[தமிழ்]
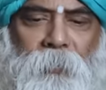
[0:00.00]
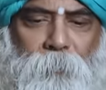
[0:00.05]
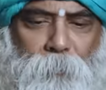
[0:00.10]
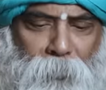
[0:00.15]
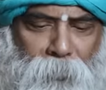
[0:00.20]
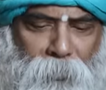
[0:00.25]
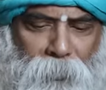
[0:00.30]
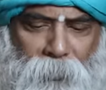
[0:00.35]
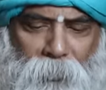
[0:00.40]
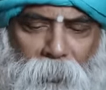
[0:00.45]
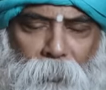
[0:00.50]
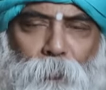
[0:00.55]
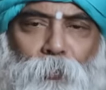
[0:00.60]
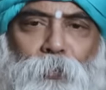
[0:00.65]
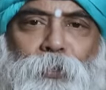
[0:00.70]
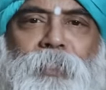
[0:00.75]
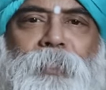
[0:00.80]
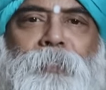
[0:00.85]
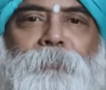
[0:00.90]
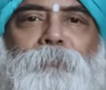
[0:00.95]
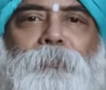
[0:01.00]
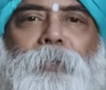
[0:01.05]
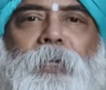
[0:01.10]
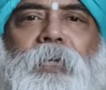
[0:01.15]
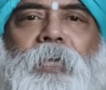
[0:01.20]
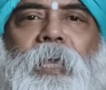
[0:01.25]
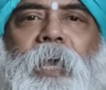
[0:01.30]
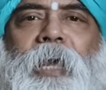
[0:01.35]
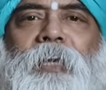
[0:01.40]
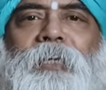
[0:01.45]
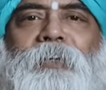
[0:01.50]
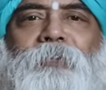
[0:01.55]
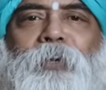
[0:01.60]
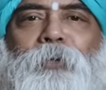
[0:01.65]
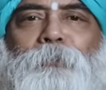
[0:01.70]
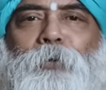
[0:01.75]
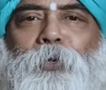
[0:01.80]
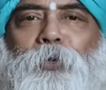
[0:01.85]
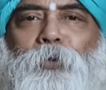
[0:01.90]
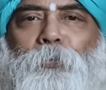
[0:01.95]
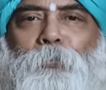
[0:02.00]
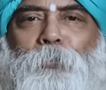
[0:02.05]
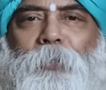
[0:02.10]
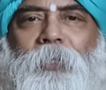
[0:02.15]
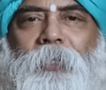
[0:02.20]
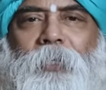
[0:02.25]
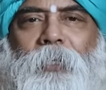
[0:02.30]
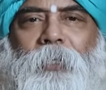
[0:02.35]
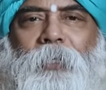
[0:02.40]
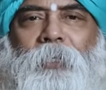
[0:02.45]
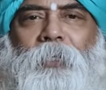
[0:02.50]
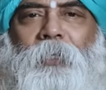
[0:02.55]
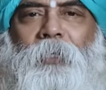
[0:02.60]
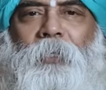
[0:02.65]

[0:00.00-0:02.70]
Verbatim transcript: இப்போ நீ உன் சிம்மை நீ ஆக்டிவேட் பண்ணணும் இல்லையா